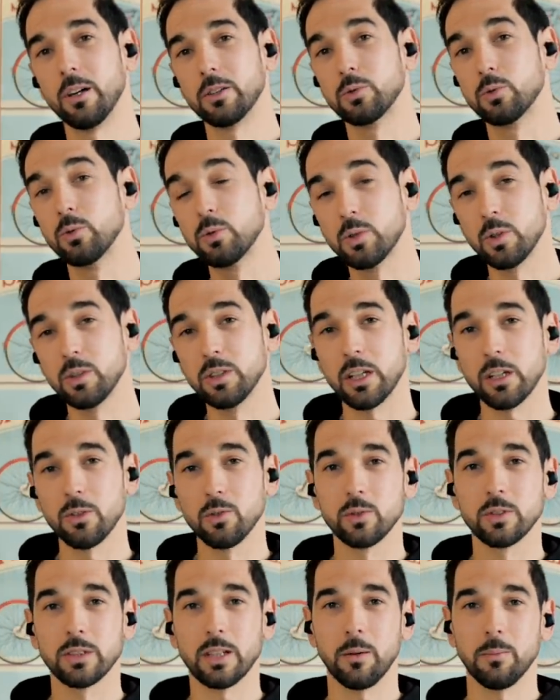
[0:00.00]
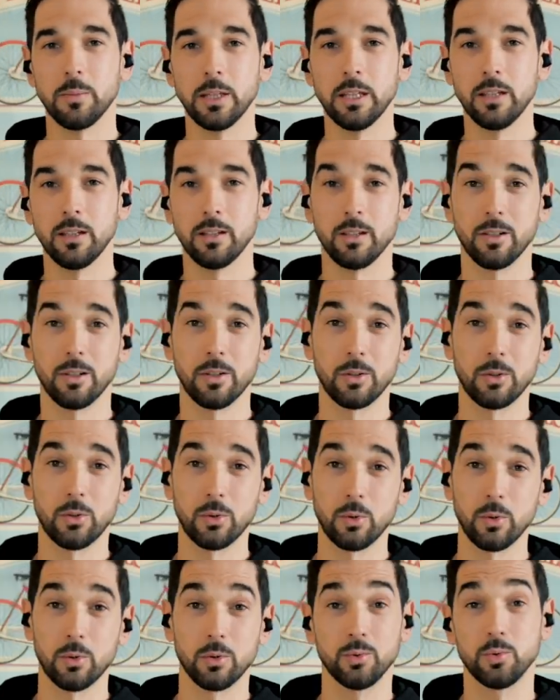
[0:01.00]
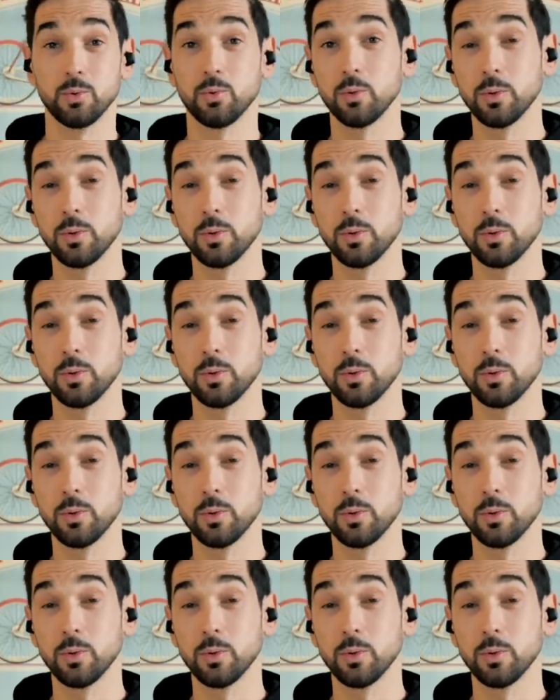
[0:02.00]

soutenir nos amis du,